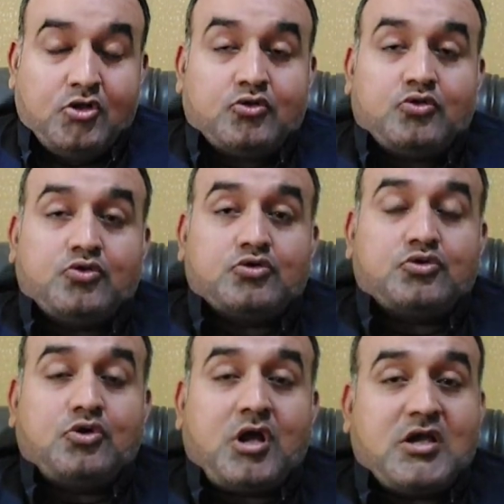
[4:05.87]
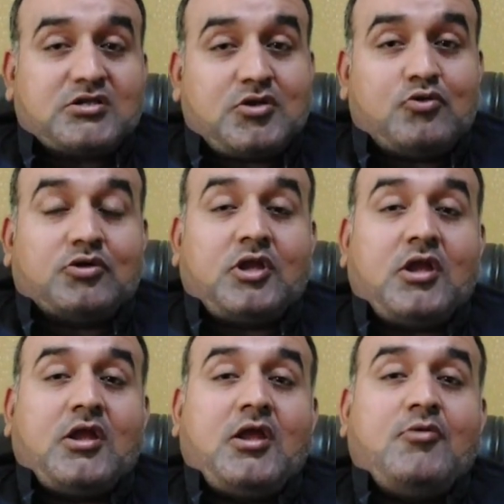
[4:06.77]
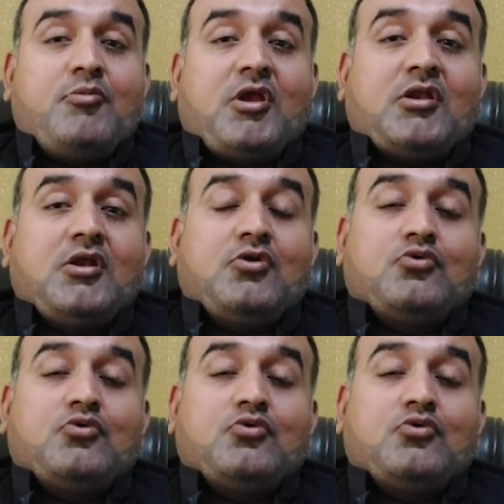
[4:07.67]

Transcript: तो दोस्तों ऐसा होता है मैंने